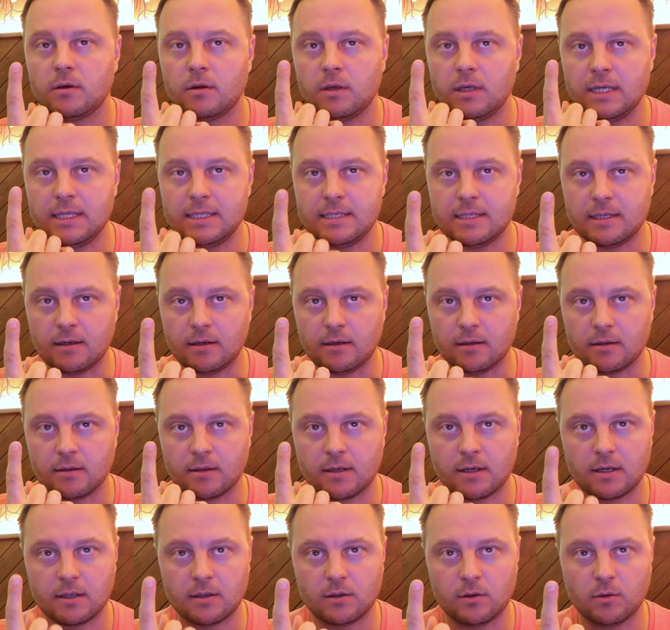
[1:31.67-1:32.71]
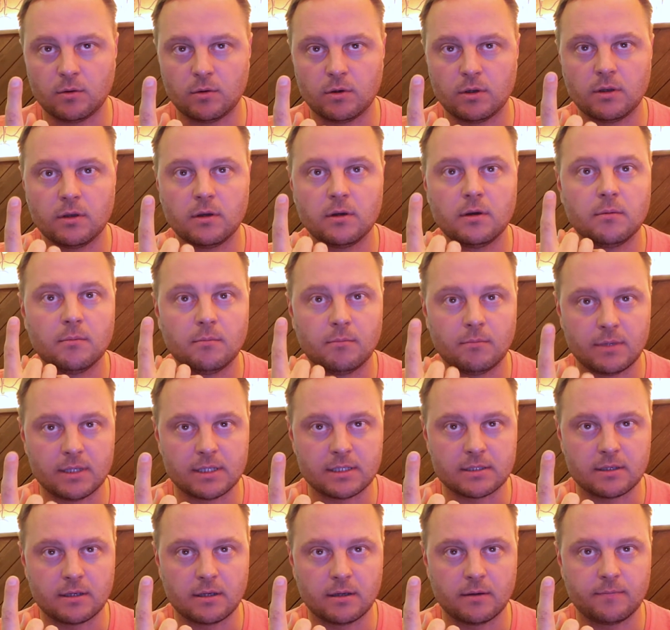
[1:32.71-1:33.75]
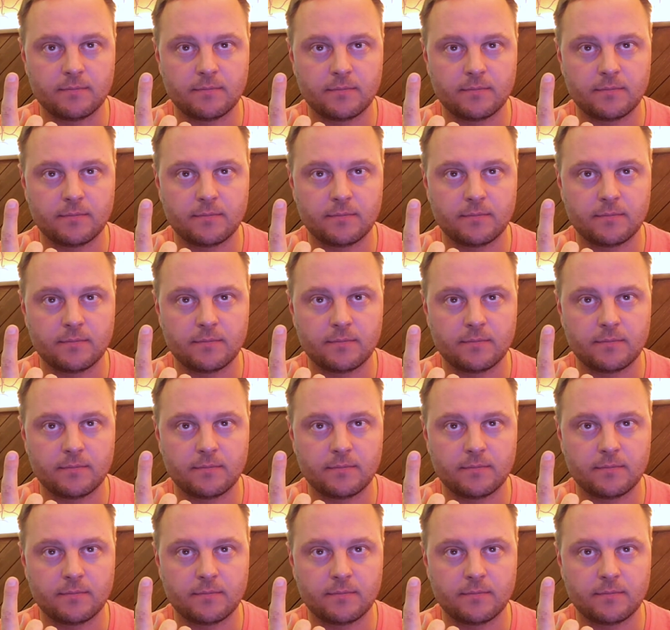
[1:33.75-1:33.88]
идее, на одной мысли.